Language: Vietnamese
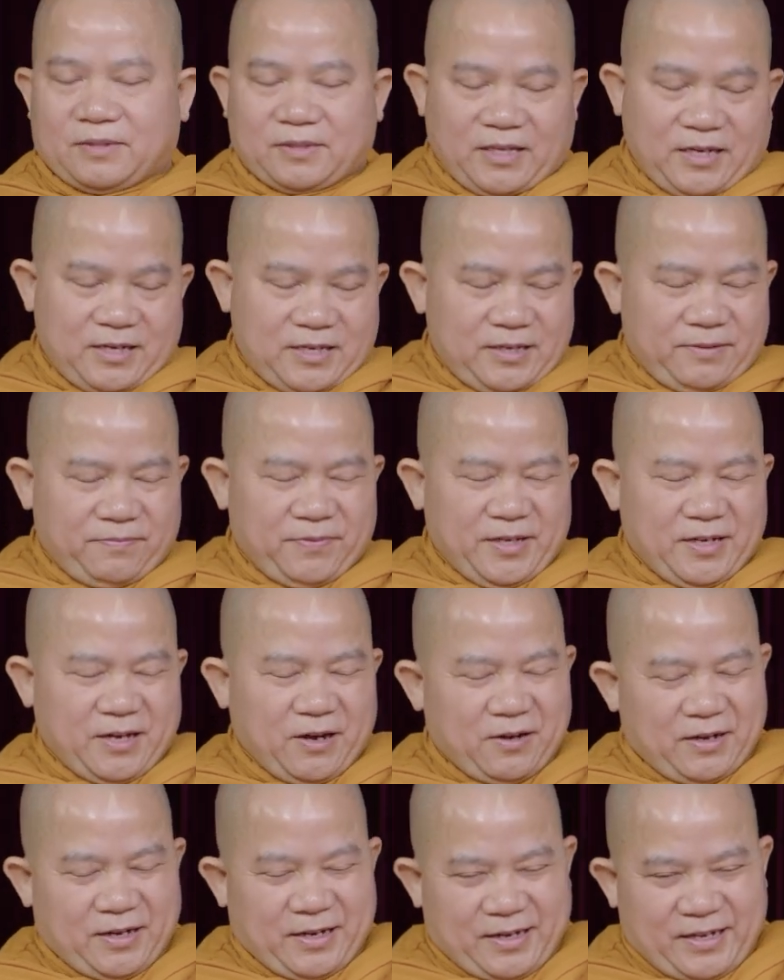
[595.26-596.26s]
thì quý vị
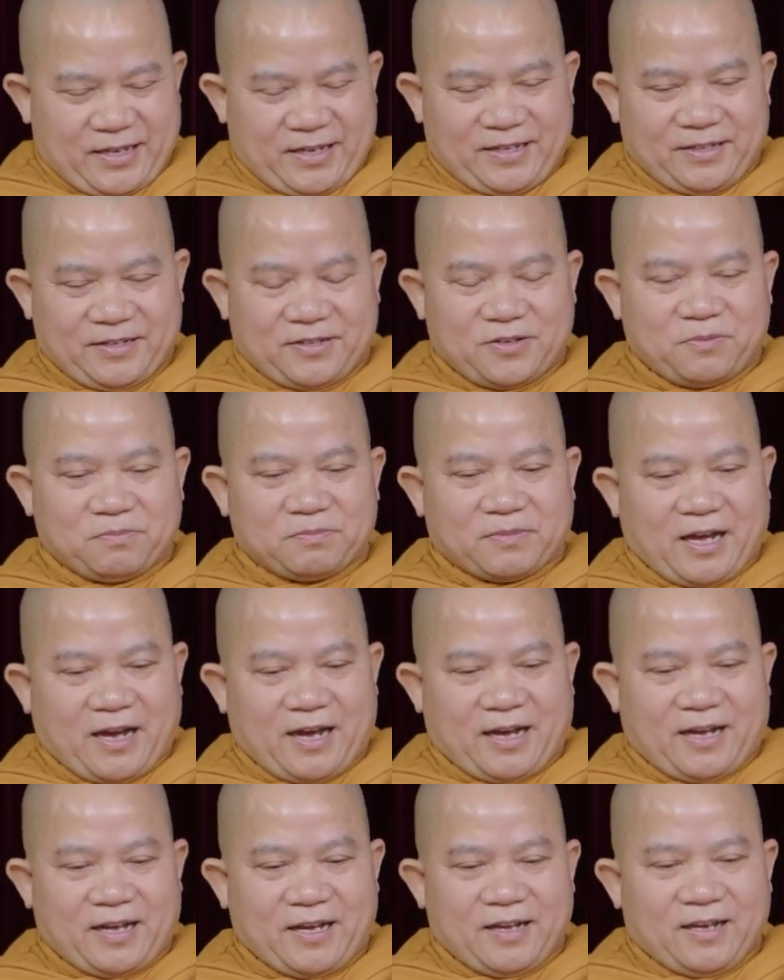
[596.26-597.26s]
coi lại đi chúng
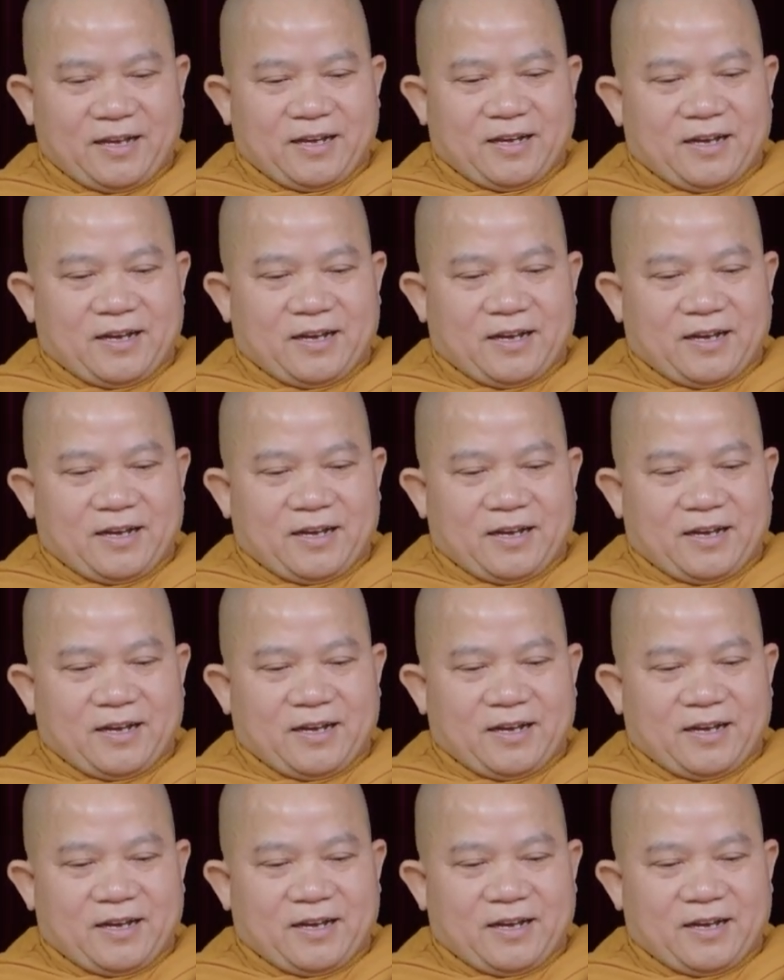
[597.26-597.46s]
ta